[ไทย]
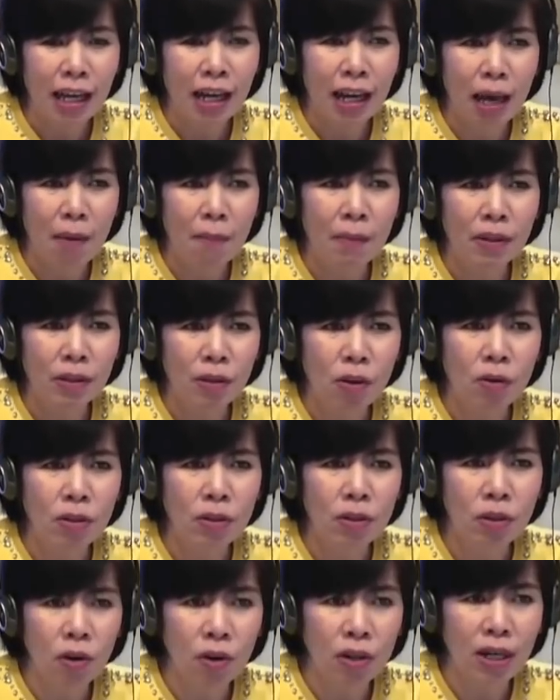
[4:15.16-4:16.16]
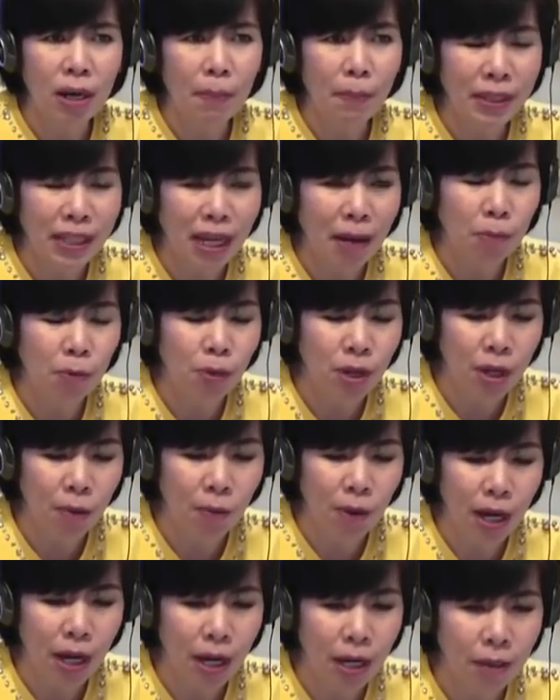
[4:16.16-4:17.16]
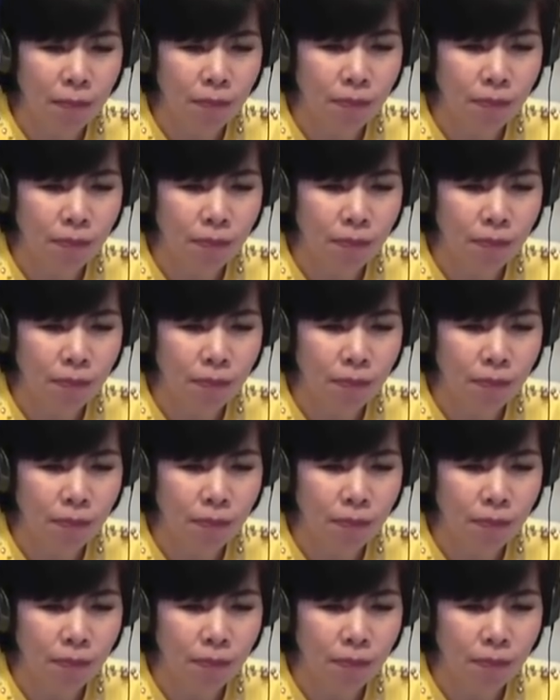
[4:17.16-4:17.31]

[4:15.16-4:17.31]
และมันต้องย้อนกลับมาถามตัวเองว่า